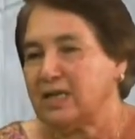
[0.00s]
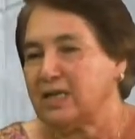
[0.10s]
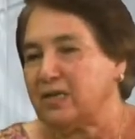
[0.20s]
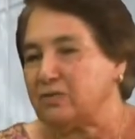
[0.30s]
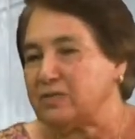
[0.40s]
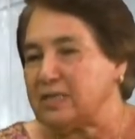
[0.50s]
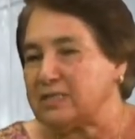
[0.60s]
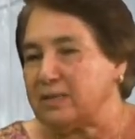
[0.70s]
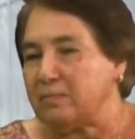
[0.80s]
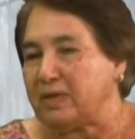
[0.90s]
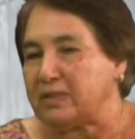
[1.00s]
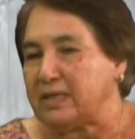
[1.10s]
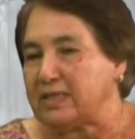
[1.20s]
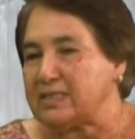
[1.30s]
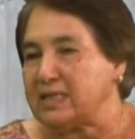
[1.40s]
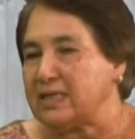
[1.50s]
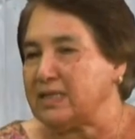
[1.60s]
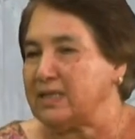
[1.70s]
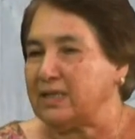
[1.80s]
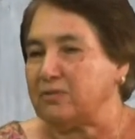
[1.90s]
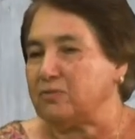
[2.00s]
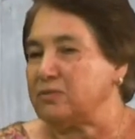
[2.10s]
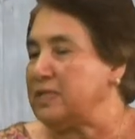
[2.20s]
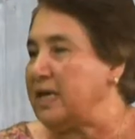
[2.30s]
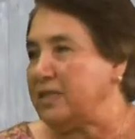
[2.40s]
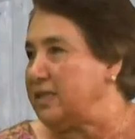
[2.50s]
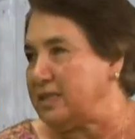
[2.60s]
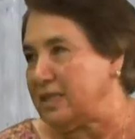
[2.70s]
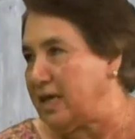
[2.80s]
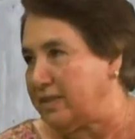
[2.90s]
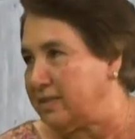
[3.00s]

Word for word: que nos hace pertenecer, que nos da identidad.